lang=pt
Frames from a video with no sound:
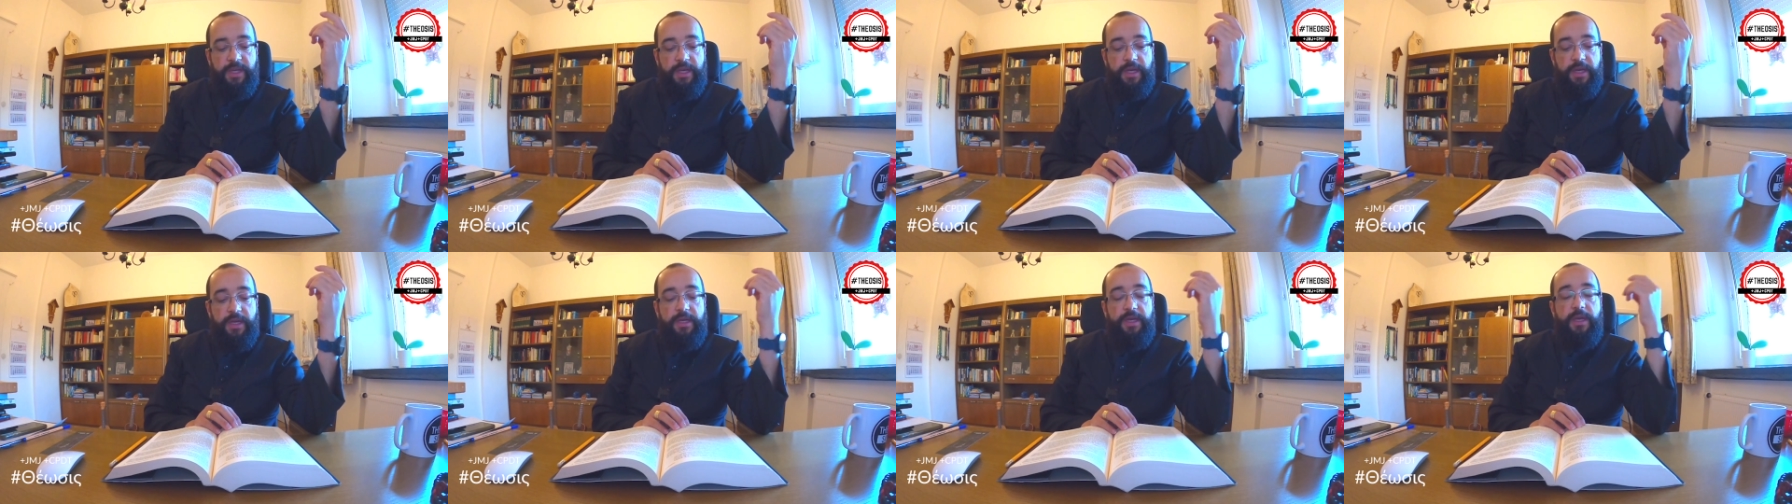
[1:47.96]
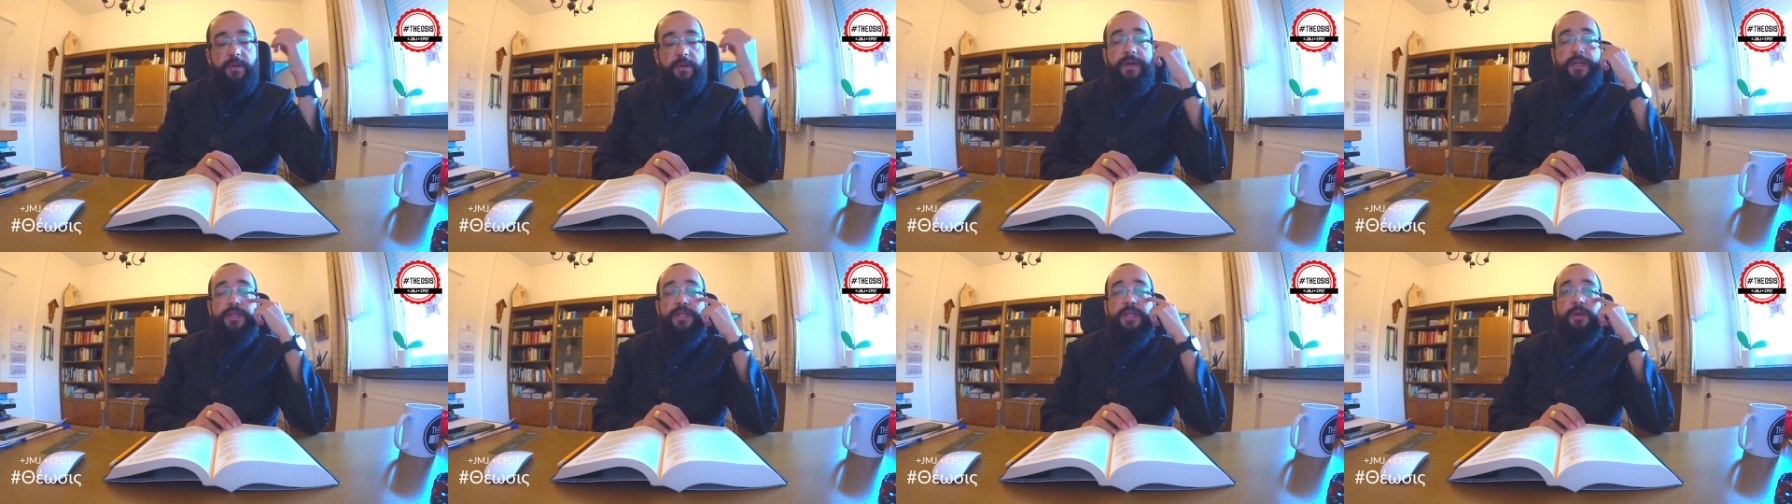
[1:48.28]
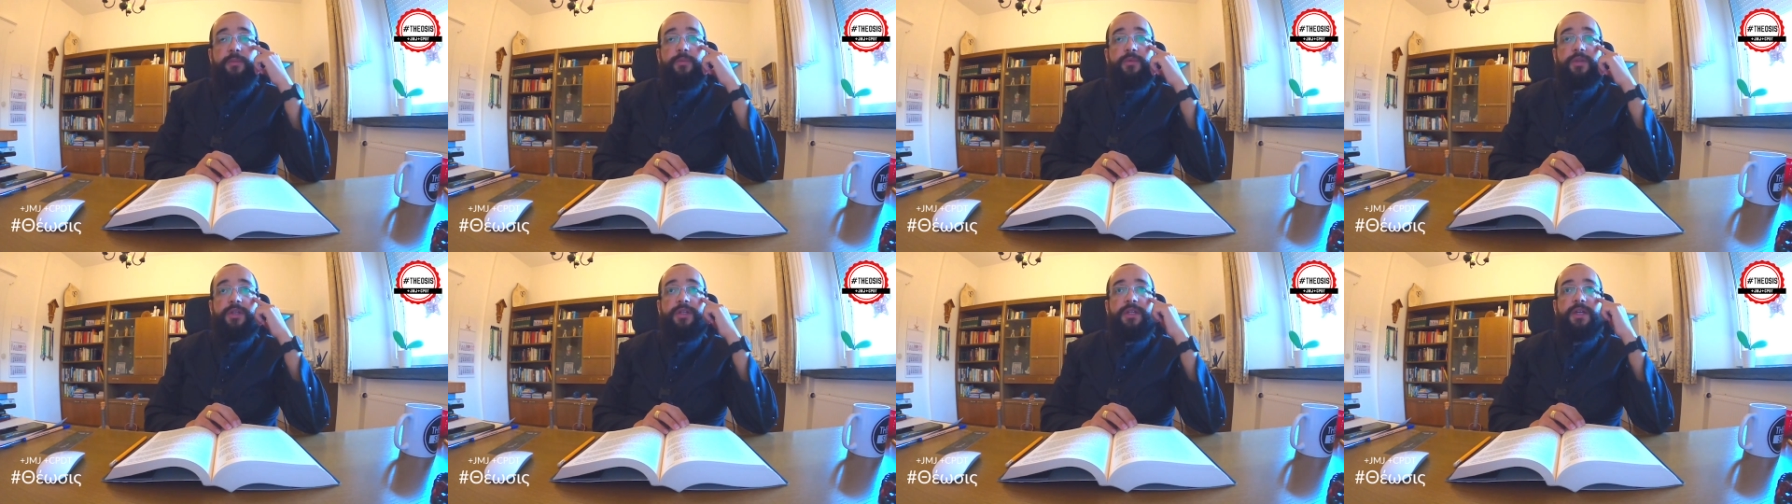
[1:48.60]
E eu
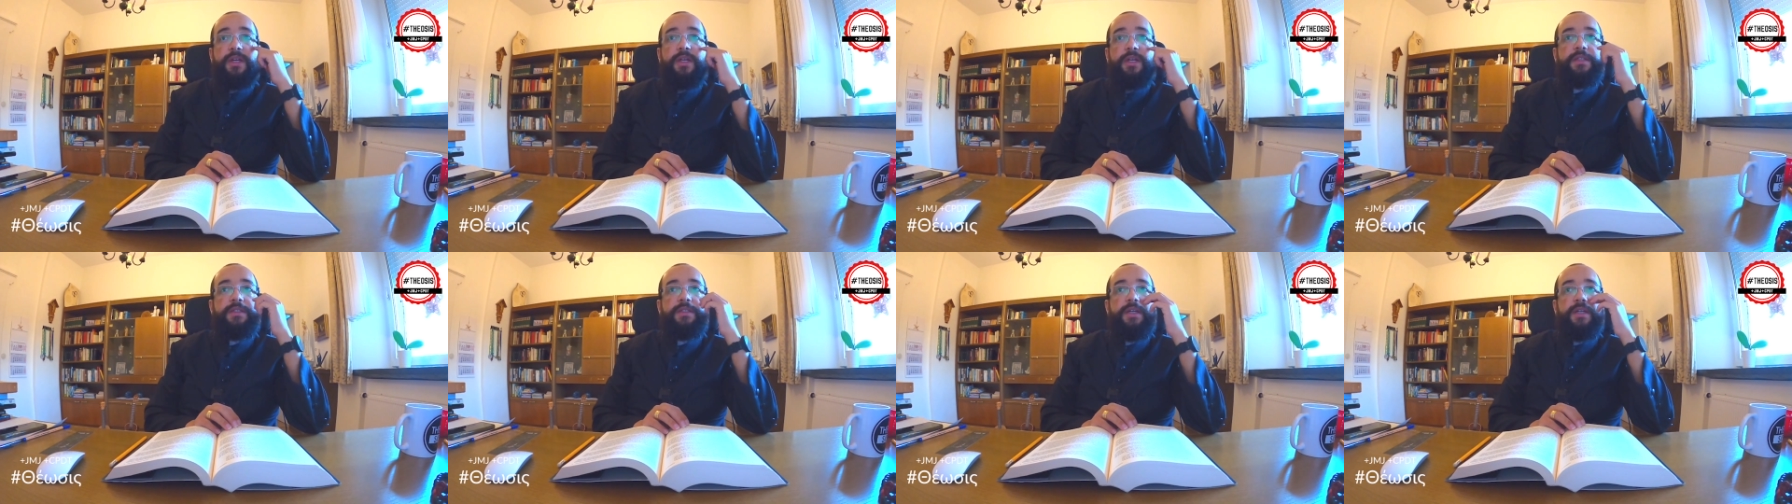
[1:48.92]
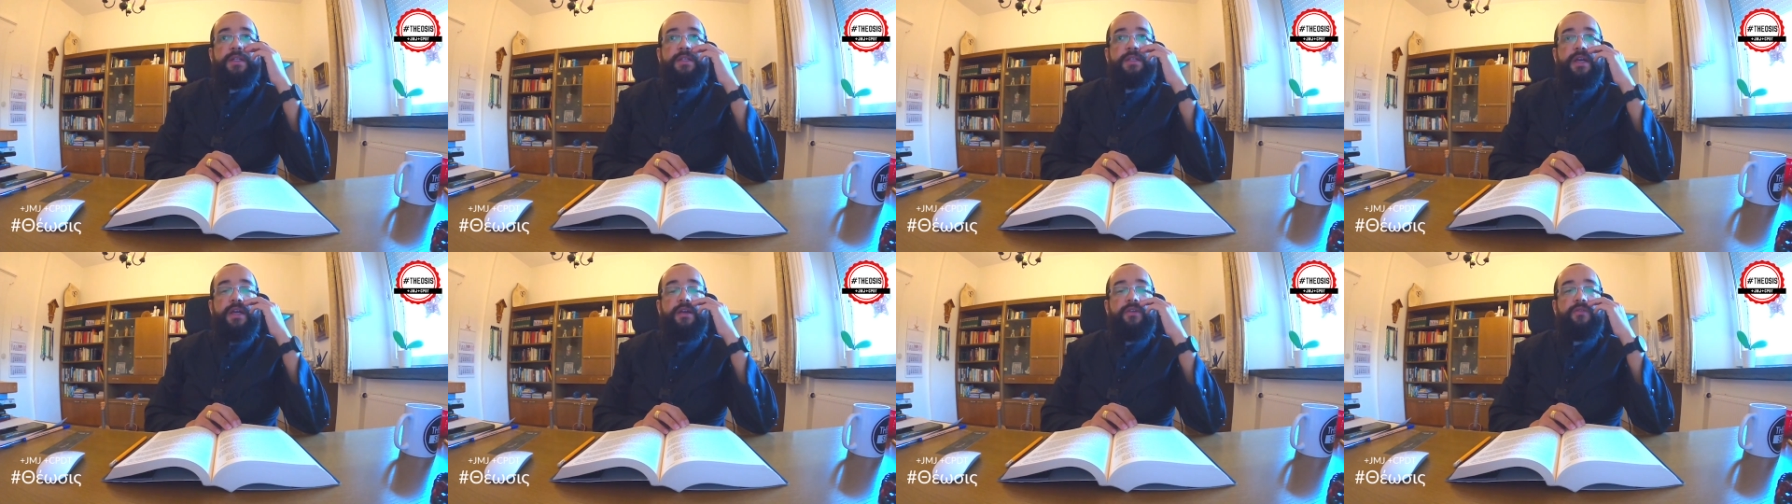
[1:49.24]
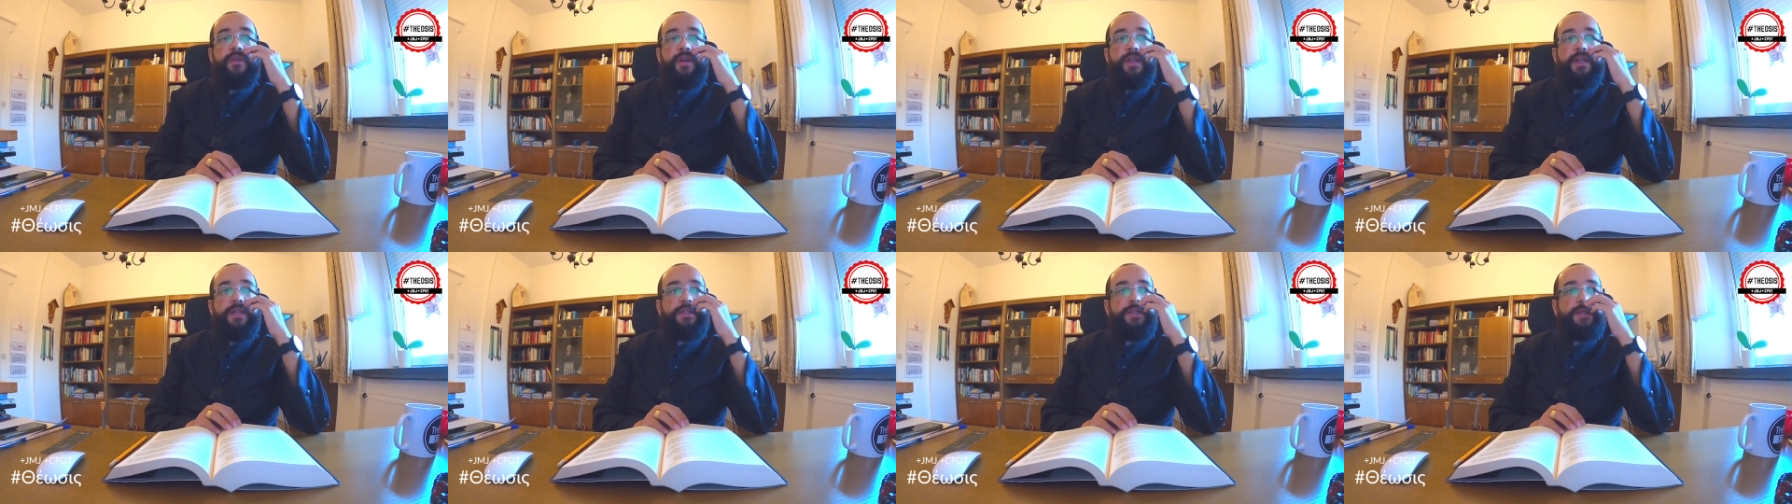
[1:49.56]
achei muito interessante a
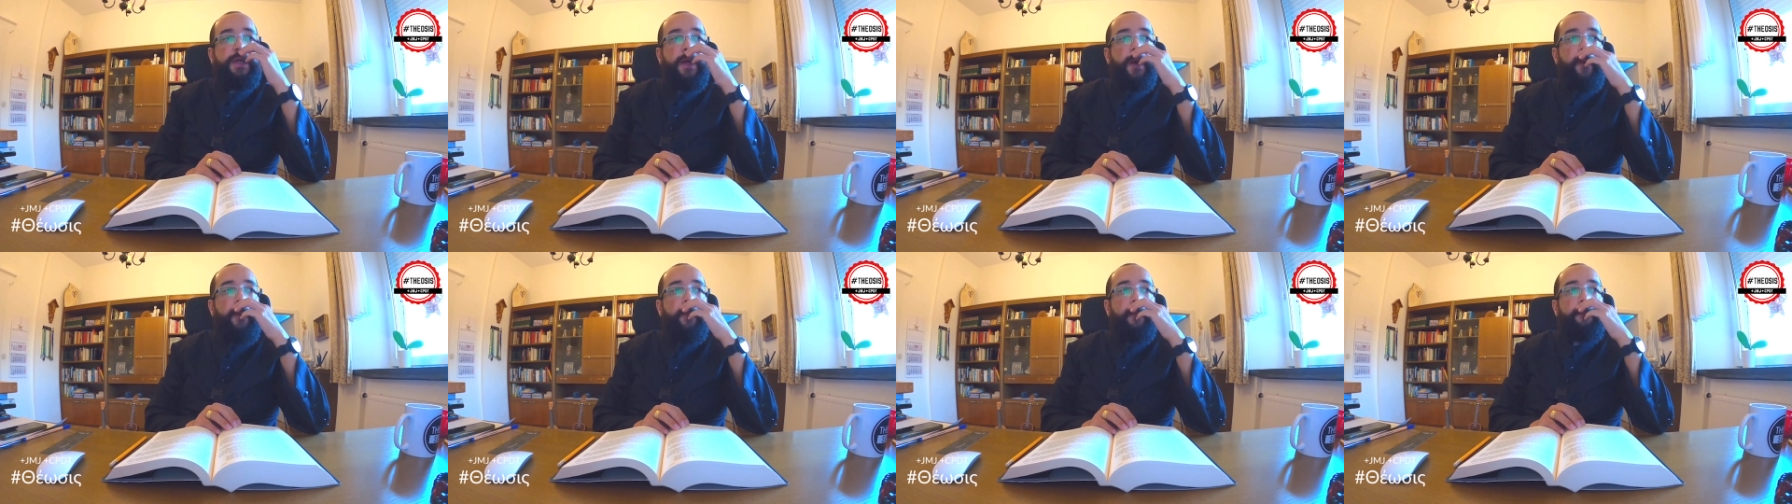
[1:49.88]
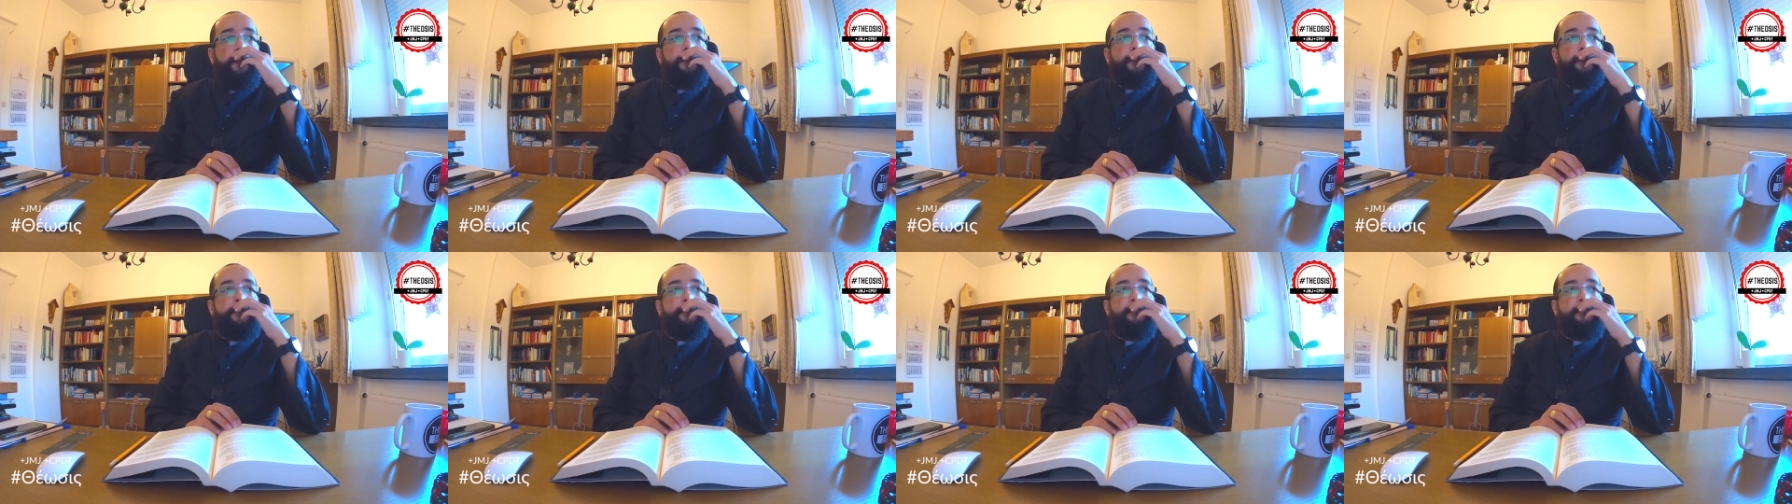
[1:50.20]
reflexão,